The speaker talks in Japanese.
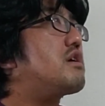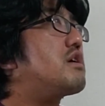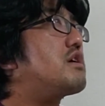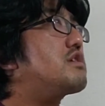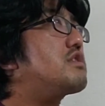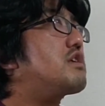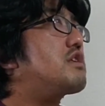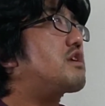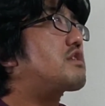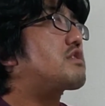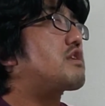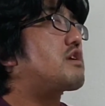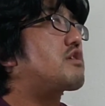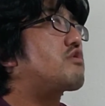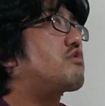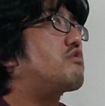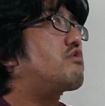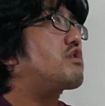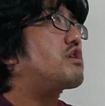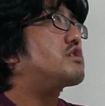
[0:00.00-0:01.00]
相手だったら
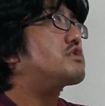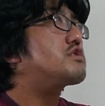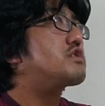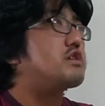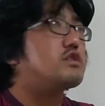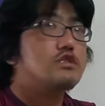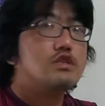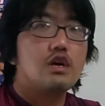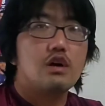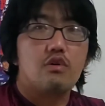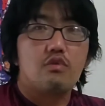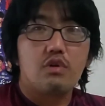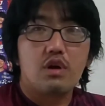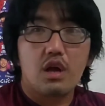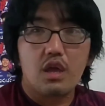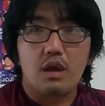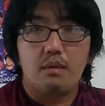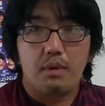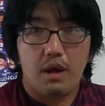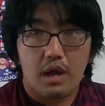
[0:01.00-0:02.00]
強化試合じゃあ
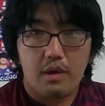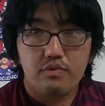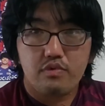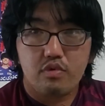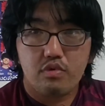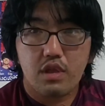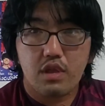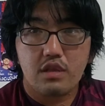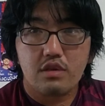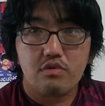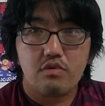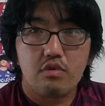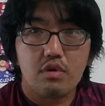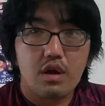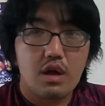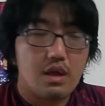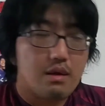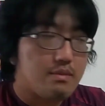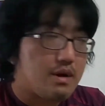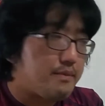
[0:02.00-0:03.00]
岡山隣の
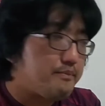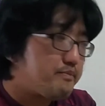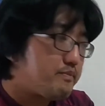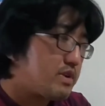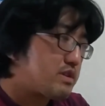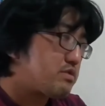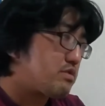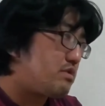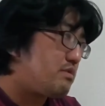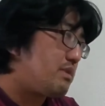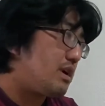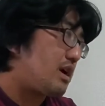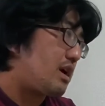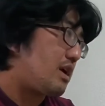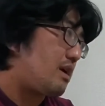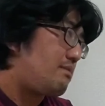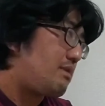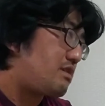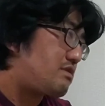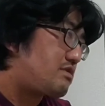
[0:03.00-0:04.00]
岡山、まあ、その前が
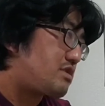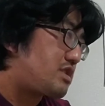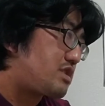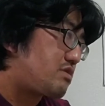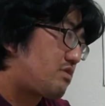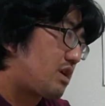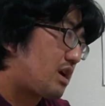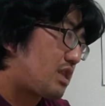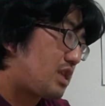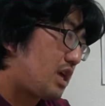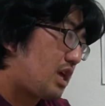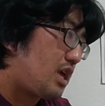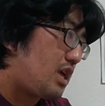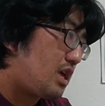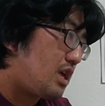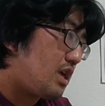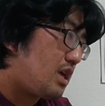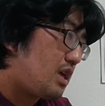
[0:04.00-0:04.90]
山口とかね